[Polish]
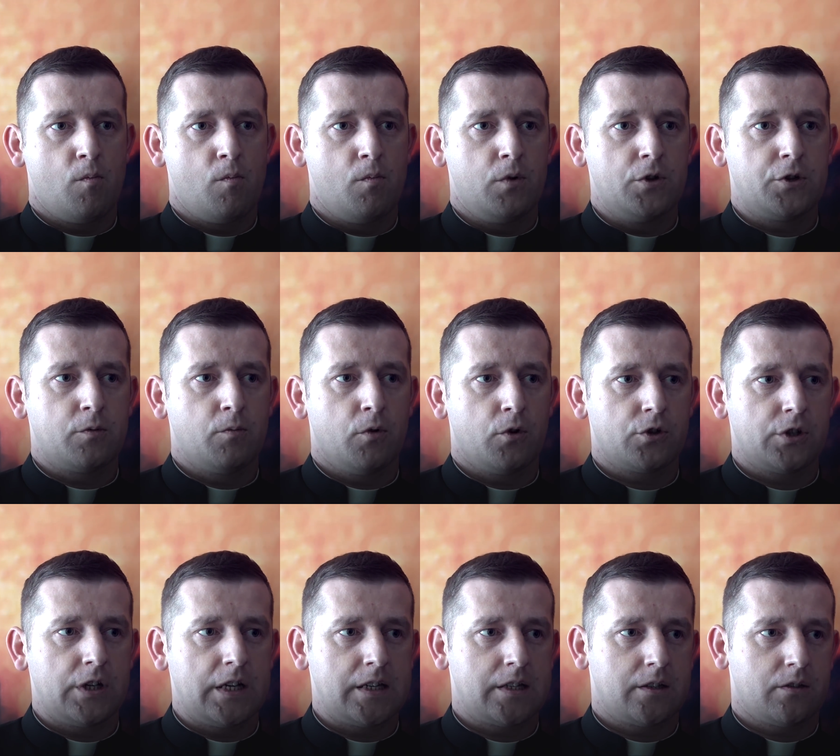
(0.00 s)
Być
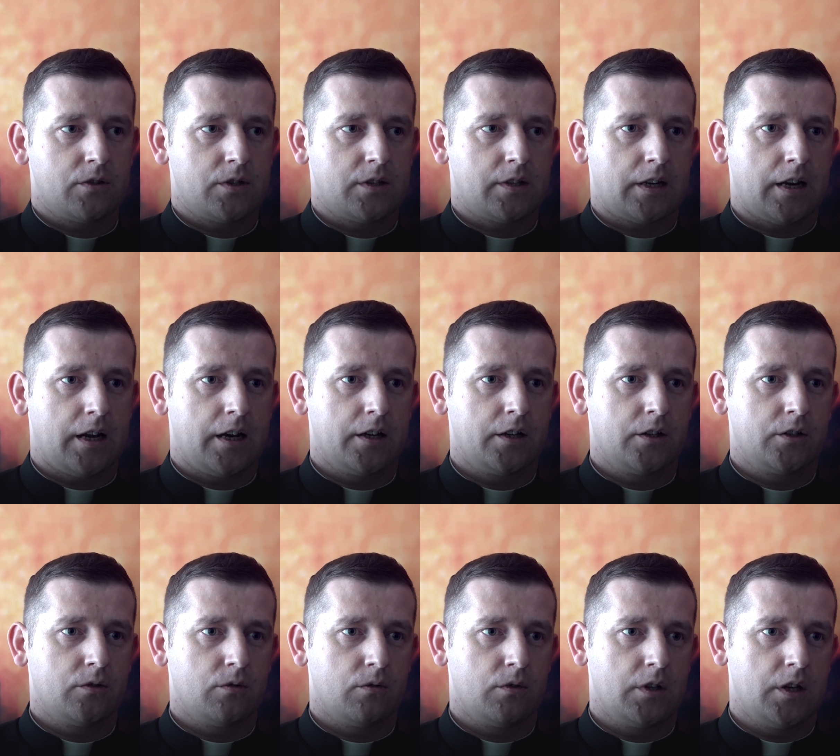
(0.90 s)
może jest to strach,
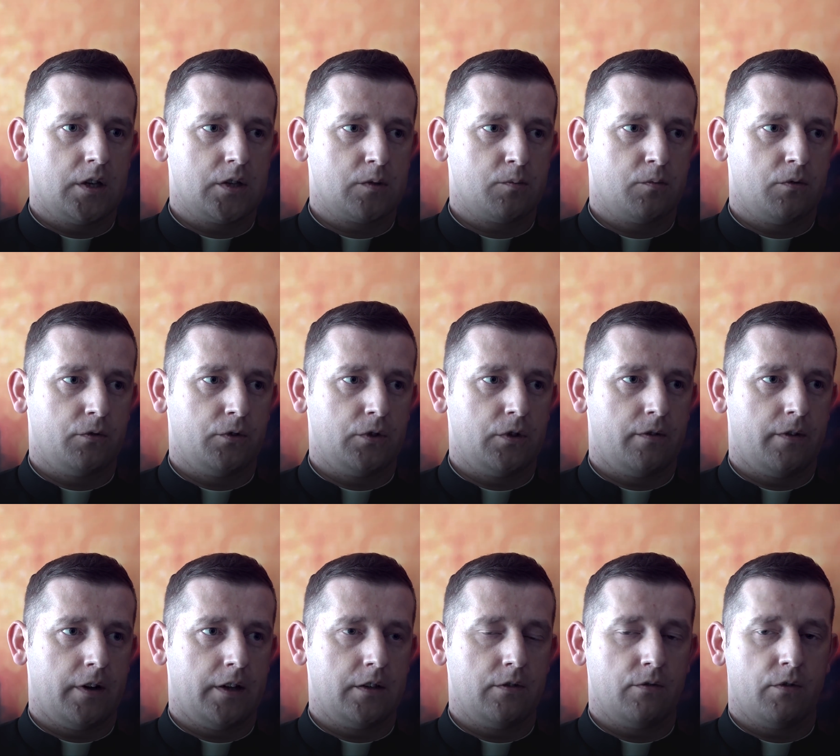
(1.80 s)
który jest
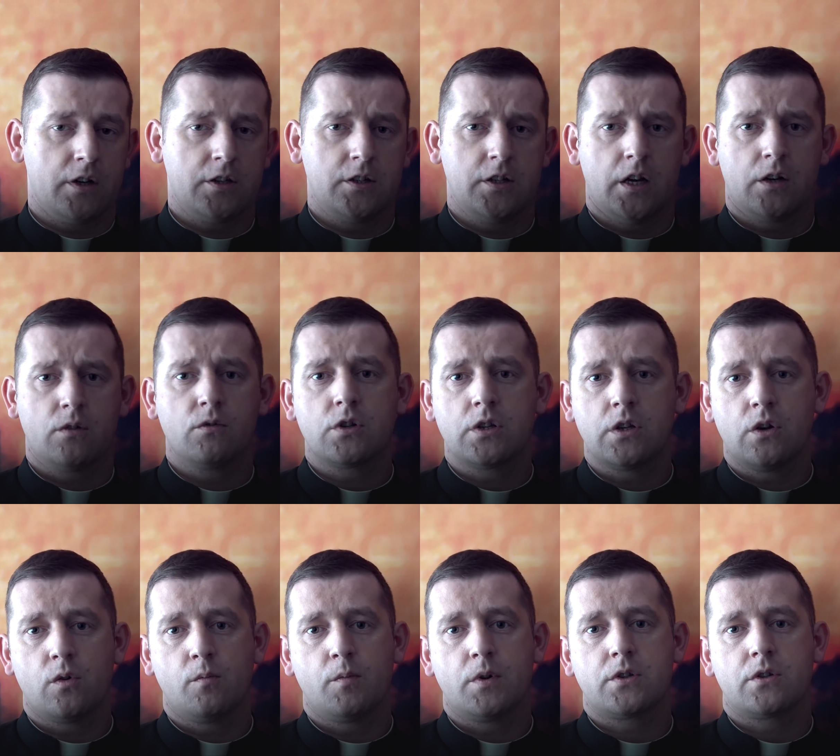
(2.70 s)
spowodowany właśnie jakąś
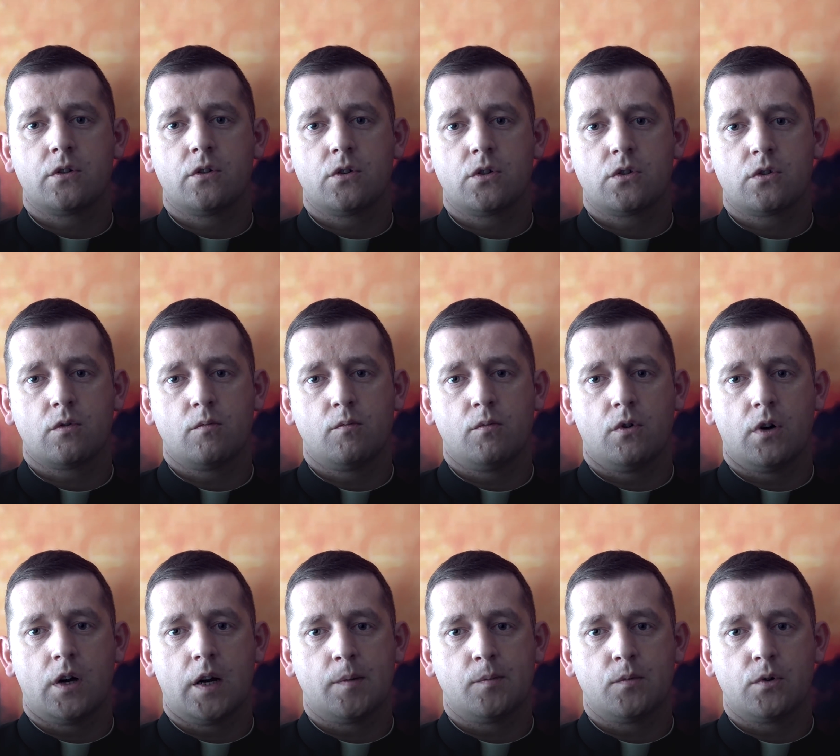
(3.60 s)
nieobecnością
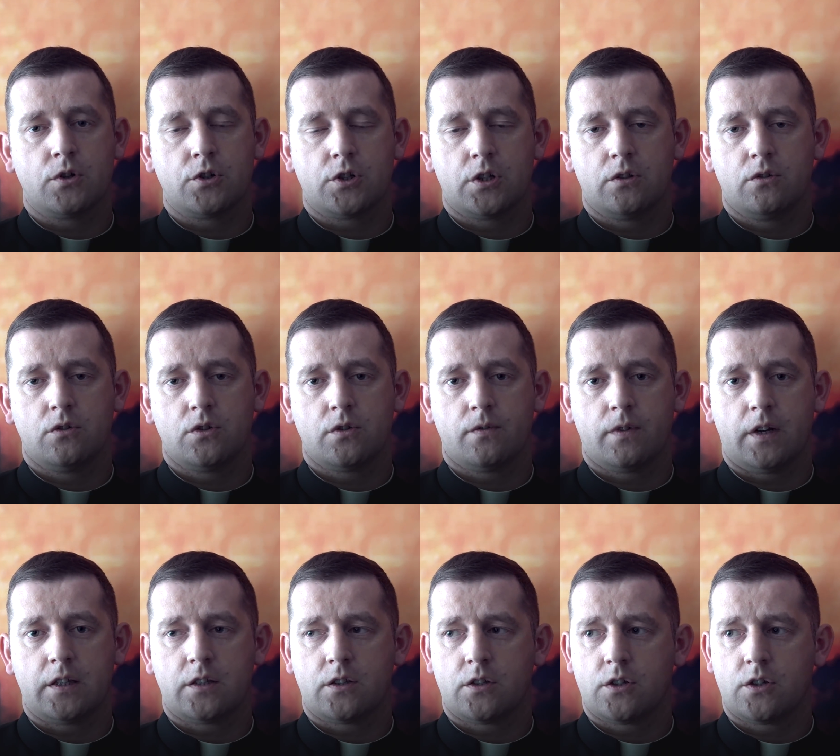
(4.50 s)
Boga, może
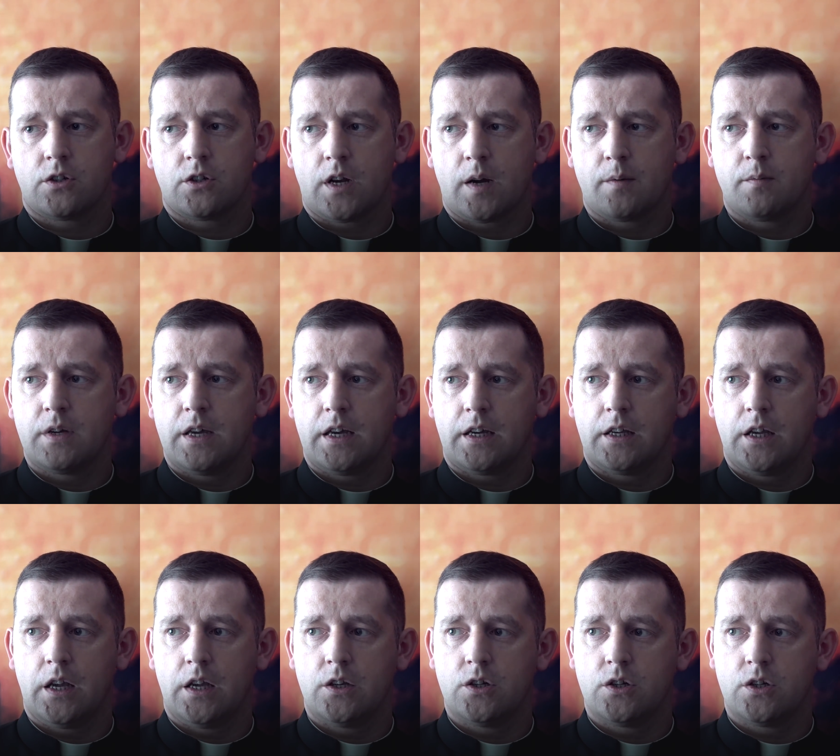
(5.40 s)
doświadczamy
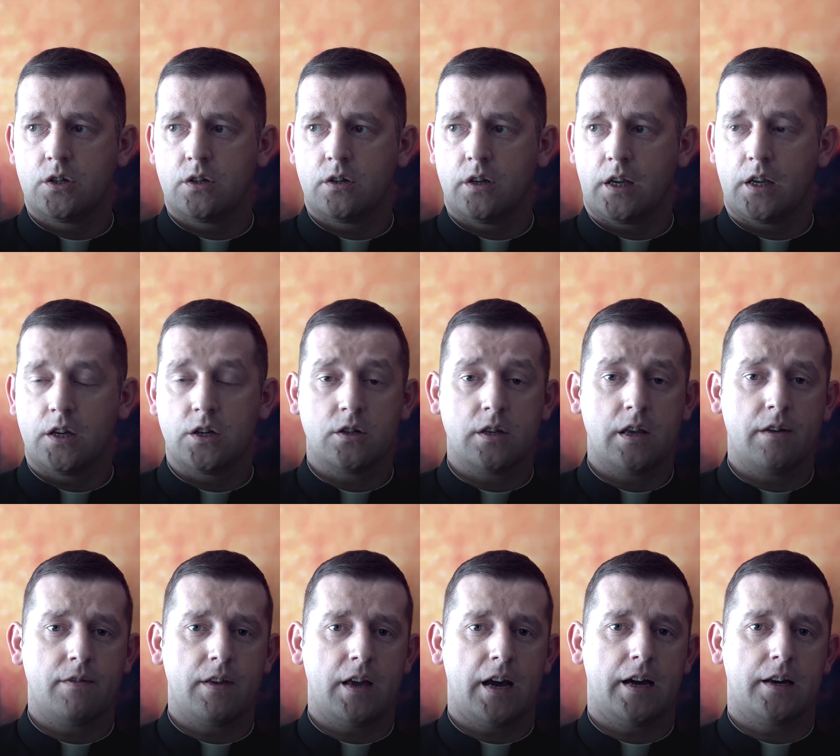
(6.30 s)
jakiejś, jakiejś
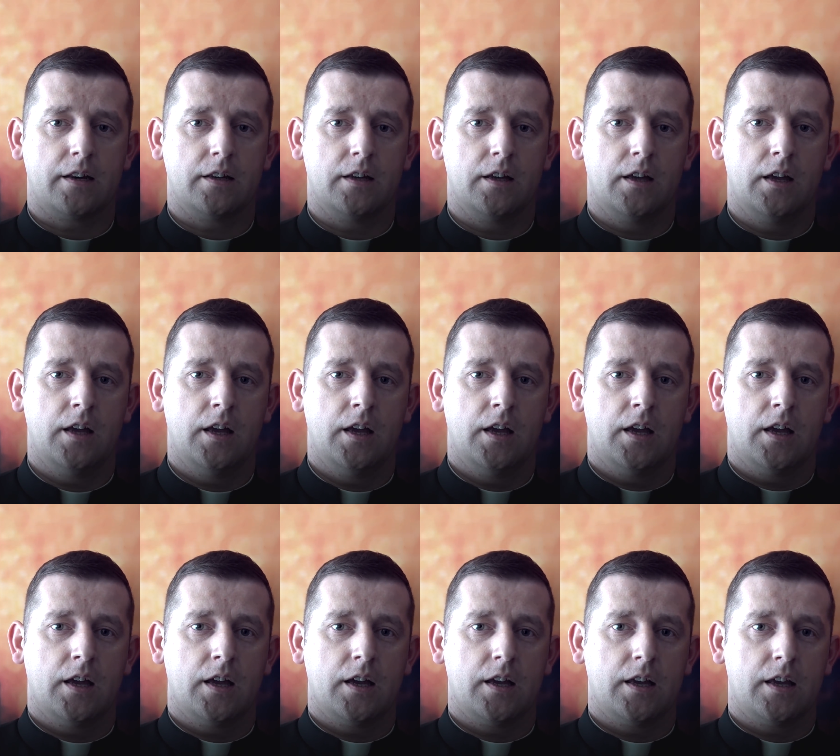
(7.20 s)
niewiary,
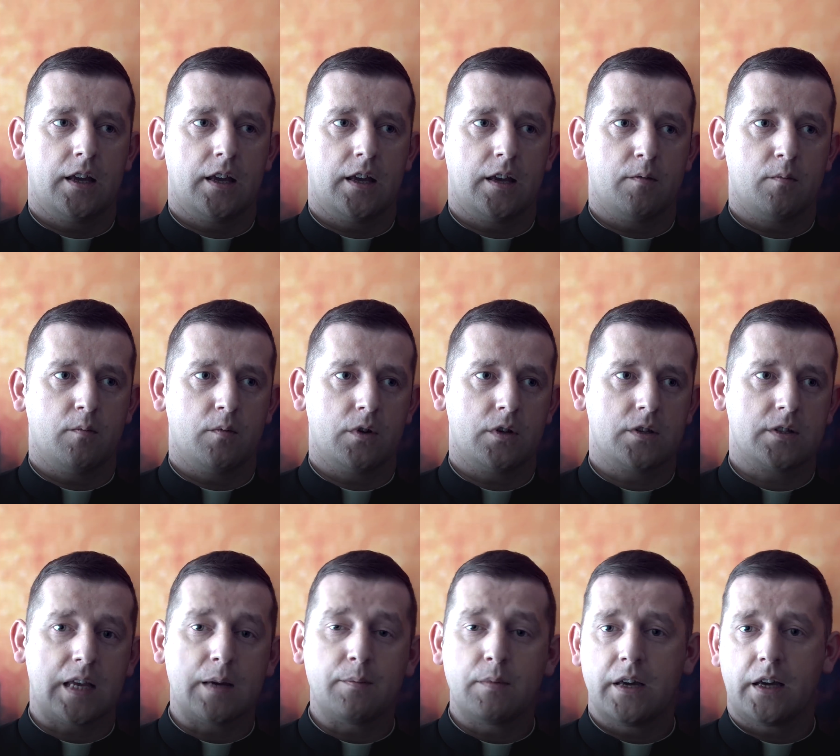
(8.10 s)

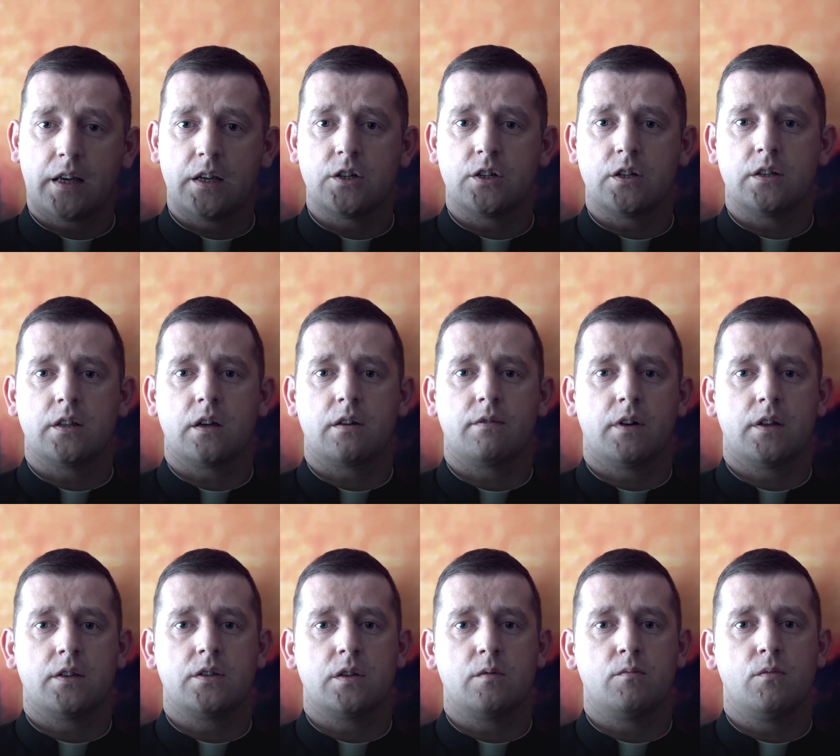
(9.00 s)
chcemy jakiejś
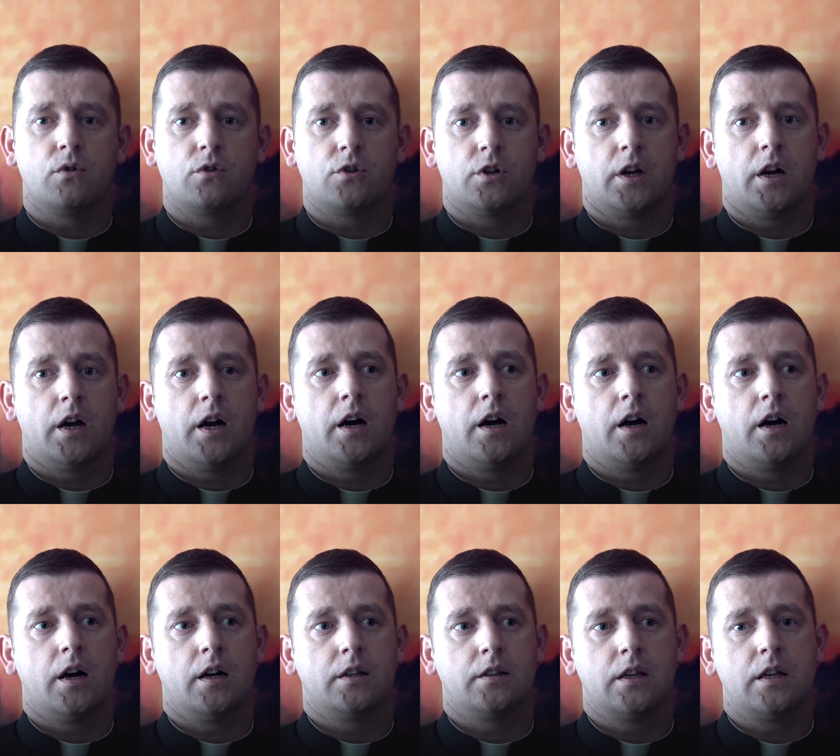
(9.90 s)
interwencji Bożej, a,
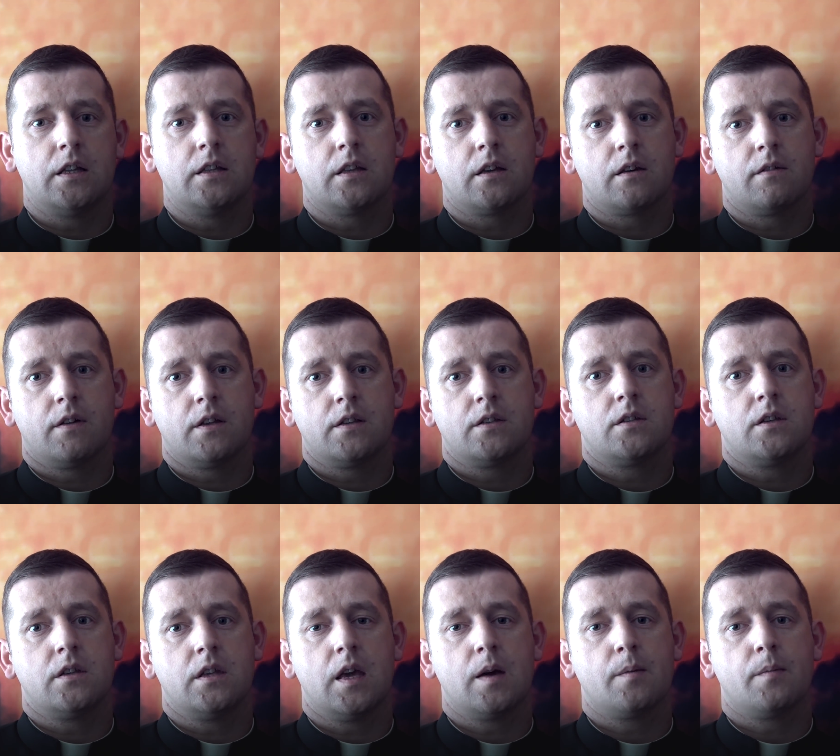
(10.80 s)
a tej
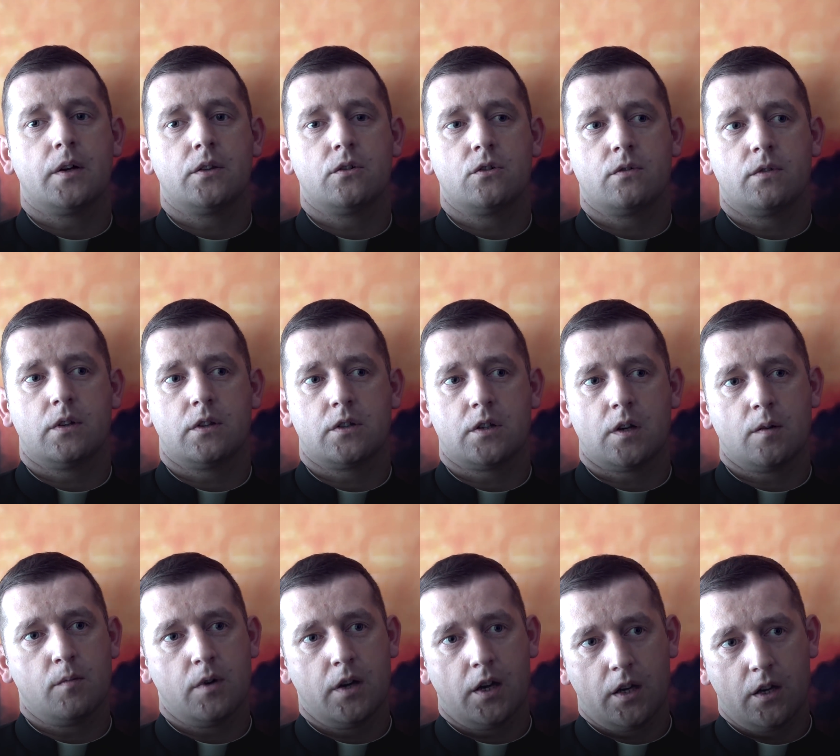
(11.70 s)
interwencji nie ma,
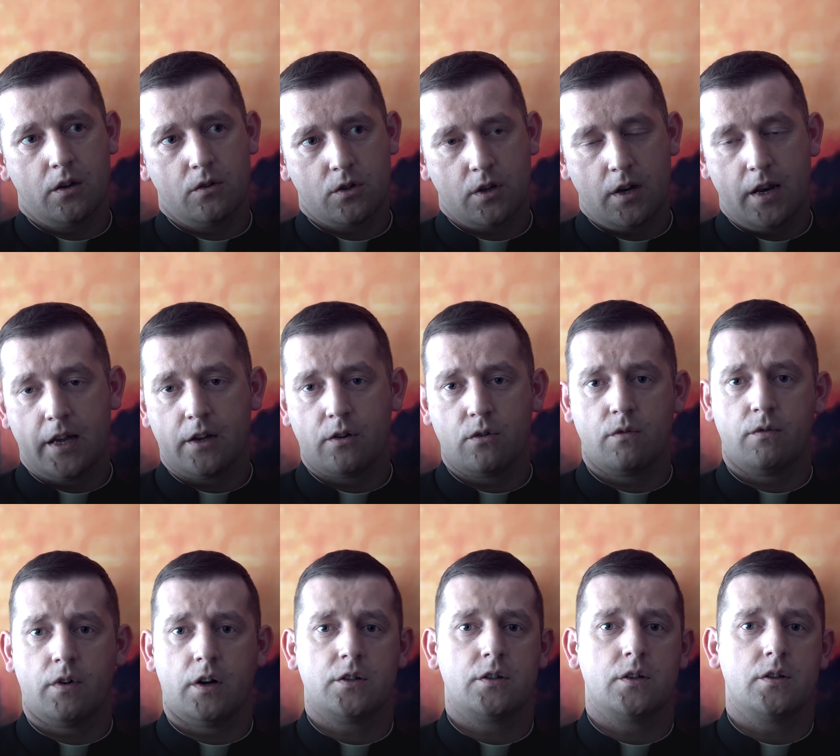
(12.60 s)
doświadczamy jakiegoś lęku
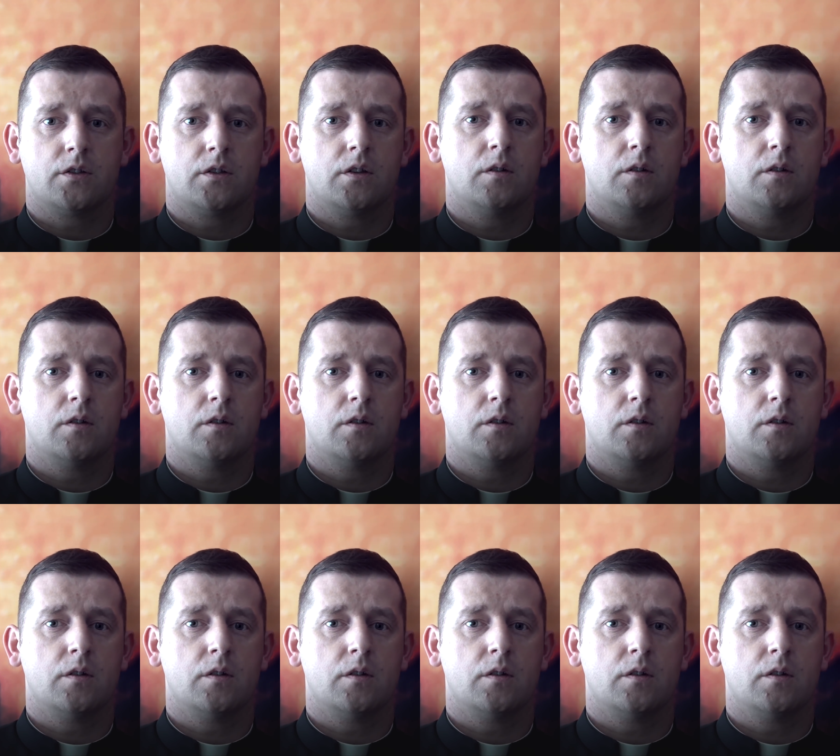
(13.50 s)
właśnie z